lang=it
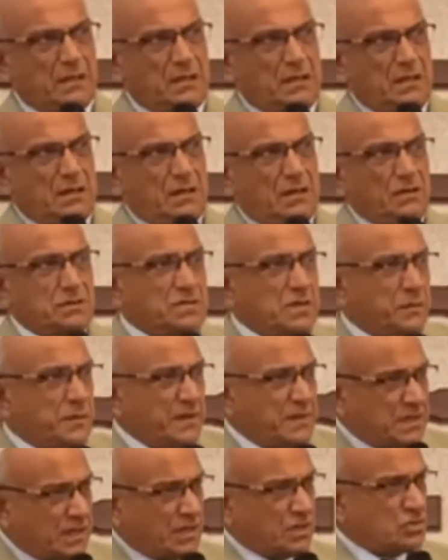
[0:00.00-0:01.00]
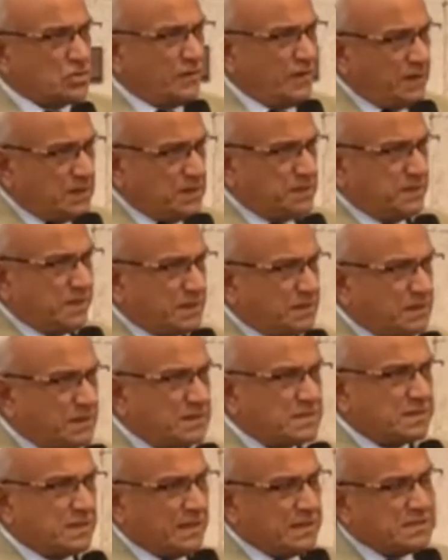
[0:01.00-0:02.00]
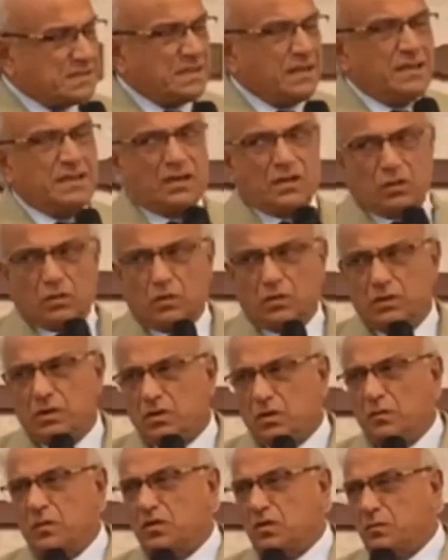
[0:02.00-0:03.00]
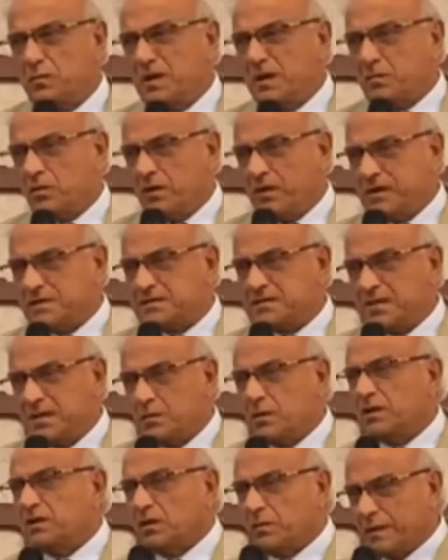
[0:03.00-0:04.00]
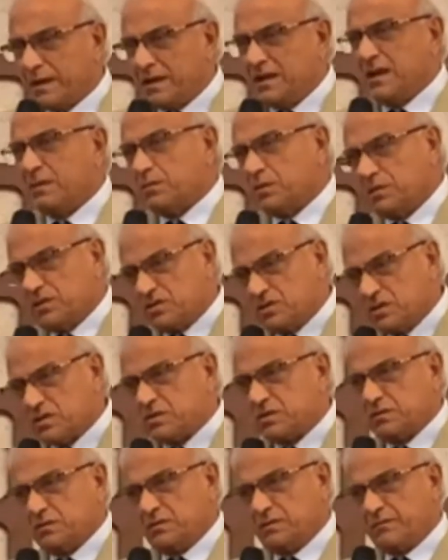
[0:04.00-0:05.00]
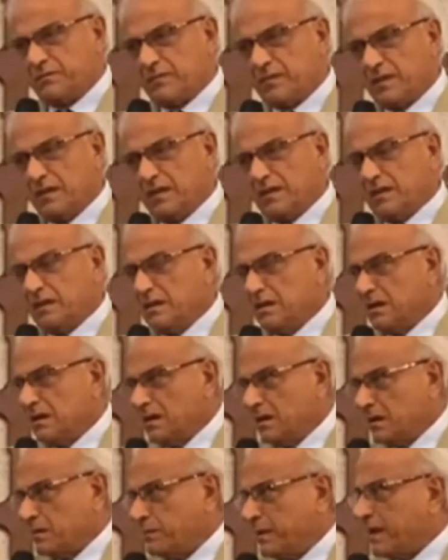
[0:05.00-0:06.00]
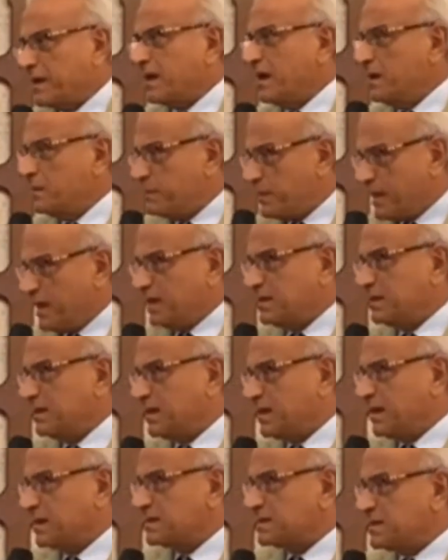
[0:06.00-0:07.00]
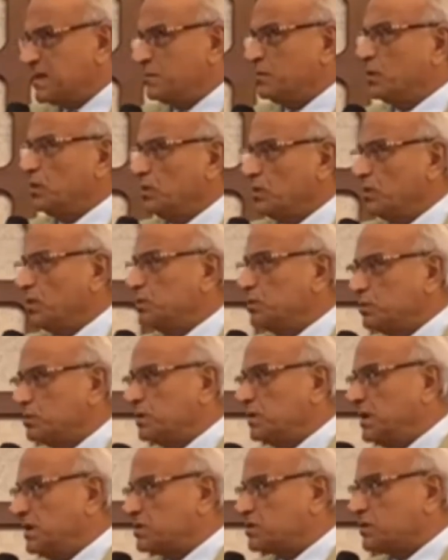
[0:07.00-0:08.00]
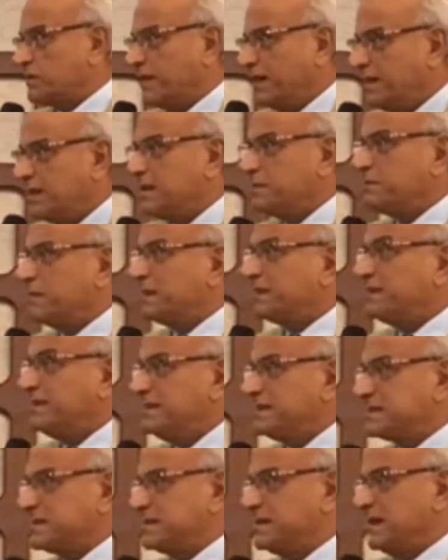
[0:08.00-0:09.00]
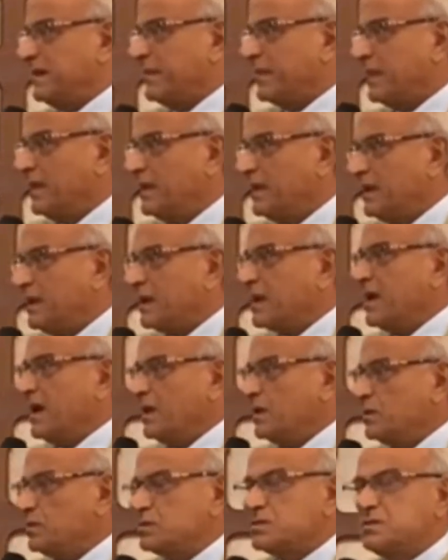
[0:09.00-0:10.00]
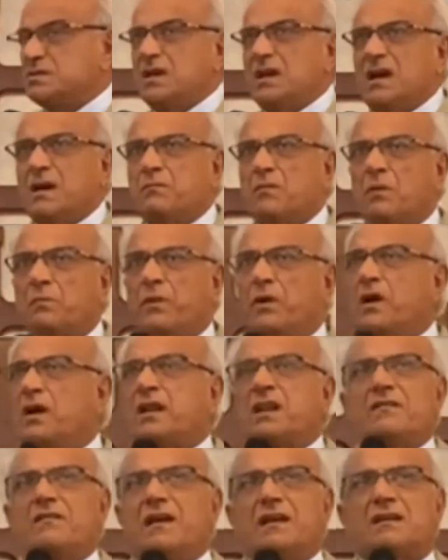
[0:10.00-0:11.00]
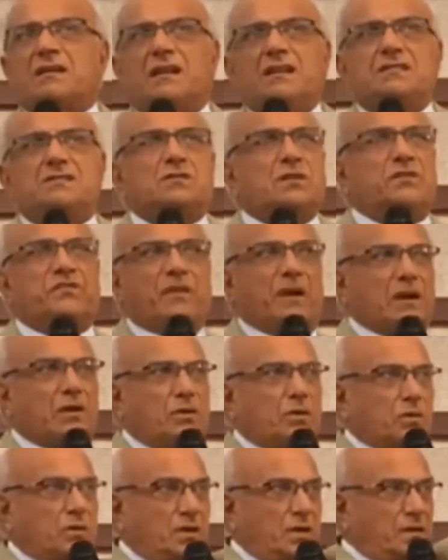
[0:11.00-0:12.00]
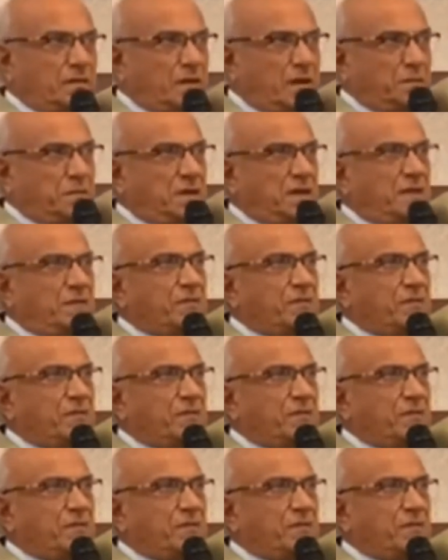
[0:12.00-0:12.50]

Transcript: Lo sapete che Giovanni Battista insegna a noi come dobbiamo essere quando parliamo di Gesù, perché in pratica siamo noi tutti dei Giovanni Battista che annunciamo, poi arriva il Cristo e fa lui, amen.